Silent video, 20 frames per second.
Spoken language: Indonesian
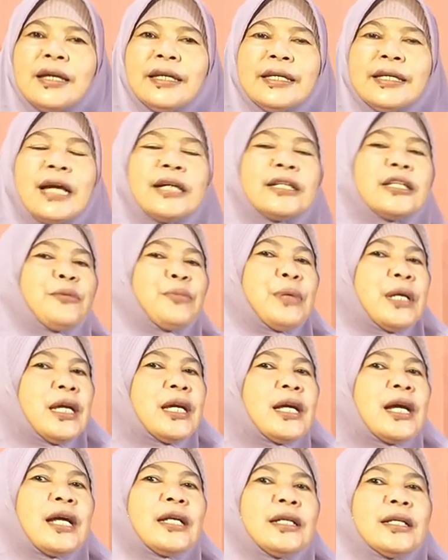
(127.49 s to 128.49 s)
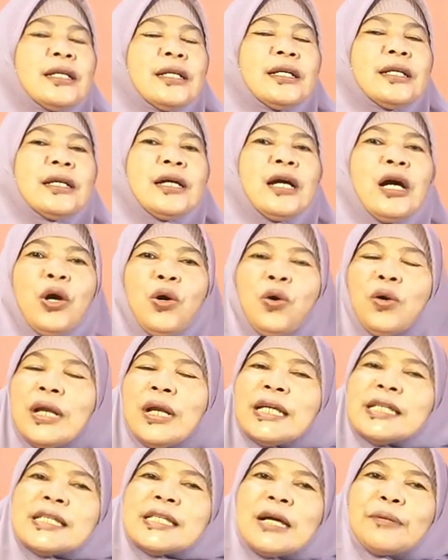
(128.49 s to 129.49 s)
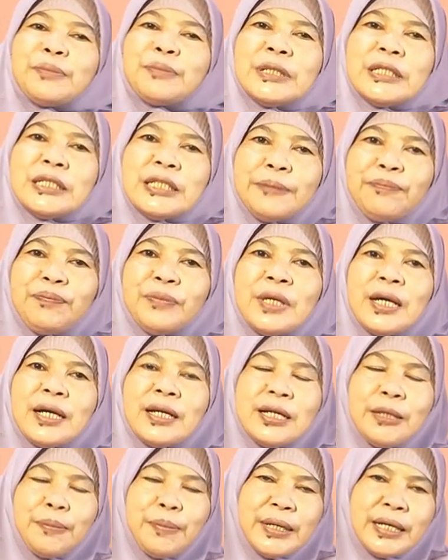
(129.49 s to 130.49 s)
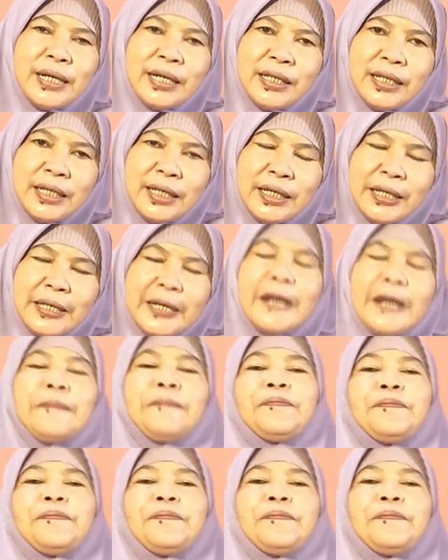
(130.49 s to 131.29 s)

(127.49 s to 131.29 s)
yang diberikan oleh sang pencipta kepada dirinya.